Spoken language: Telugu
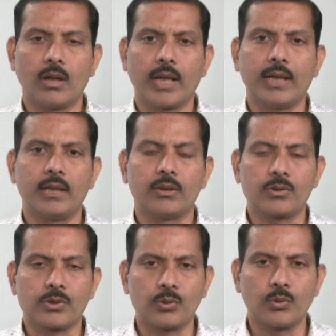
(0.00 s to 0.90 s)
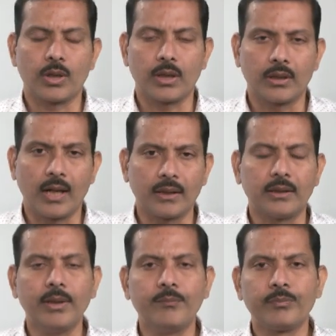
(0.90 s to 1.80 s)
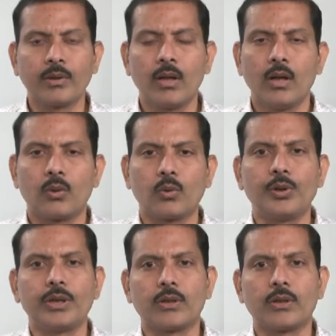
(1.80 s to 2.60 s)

నైన్టీన్ థౌజండ్ టూ హండ్రెడ్ దాటితే ట్వంటీ